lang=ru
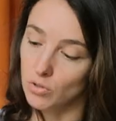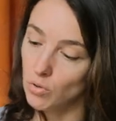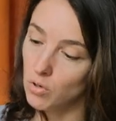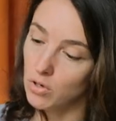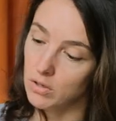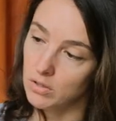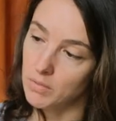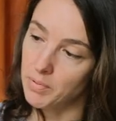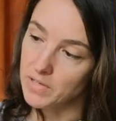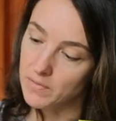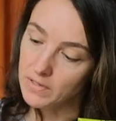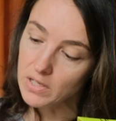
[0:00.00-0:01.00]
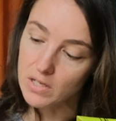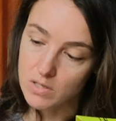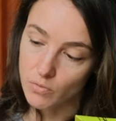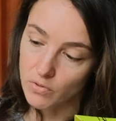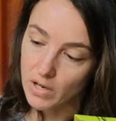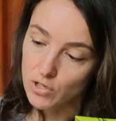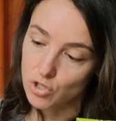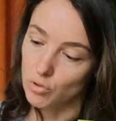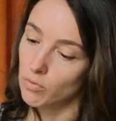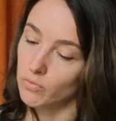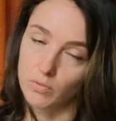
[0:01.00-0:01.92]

Но производитель уверяет, что